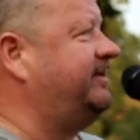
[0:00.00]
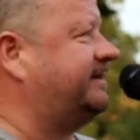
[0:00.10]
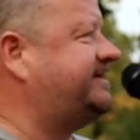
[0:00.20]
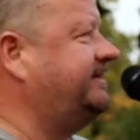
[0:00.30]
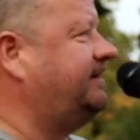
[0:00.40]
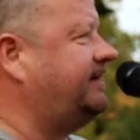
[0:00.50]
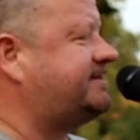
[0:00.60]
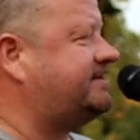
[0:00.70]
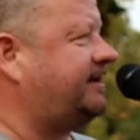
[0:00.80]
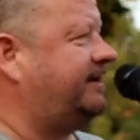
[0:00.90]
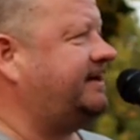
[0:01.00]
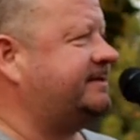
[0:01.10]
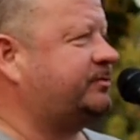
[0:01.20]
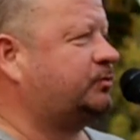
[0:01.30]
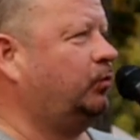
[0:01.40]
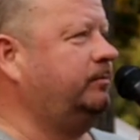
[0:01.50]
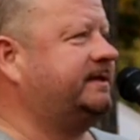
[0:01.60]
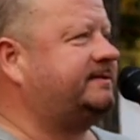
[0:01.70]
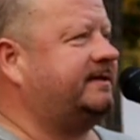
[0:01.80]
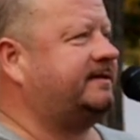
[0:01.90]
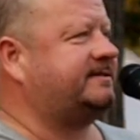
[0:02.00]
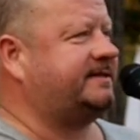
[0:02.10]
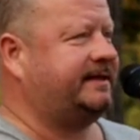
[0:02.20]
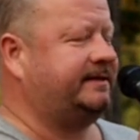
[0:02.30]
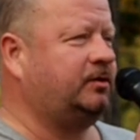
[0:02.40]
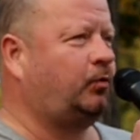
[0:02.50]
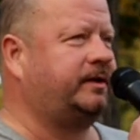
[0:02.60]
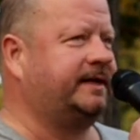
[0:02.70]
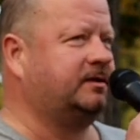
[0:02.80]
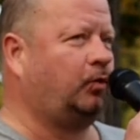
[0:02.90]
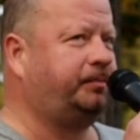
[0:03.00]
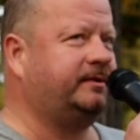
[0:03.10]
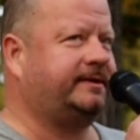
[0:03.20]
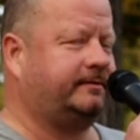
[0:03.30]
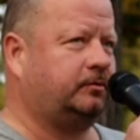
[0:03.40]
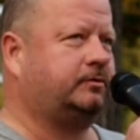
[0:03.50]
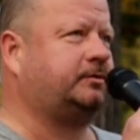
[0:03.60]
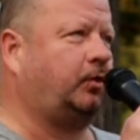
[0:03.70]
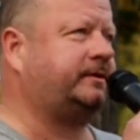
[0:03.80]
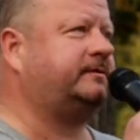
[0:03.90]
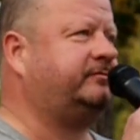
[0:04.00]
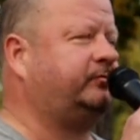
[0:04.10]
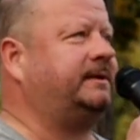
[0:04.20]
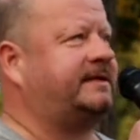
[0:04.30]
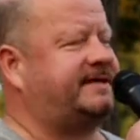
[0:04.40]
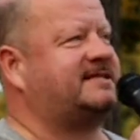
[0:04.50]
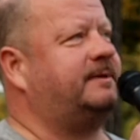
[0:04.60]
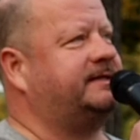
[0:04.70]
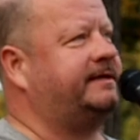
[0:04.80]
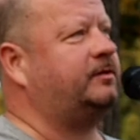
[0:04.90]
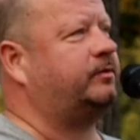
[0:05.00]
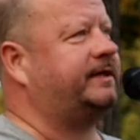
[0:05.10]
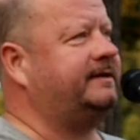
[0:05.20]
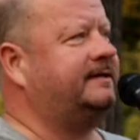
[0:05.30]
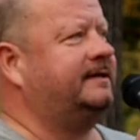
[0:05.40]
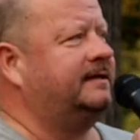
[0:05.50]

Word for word: wir hatten es in den letzten drei Jahren zu tun mit einer sehr heterogenen Gruppe und Leuten, wo man jetzt erstmal denkt, okay,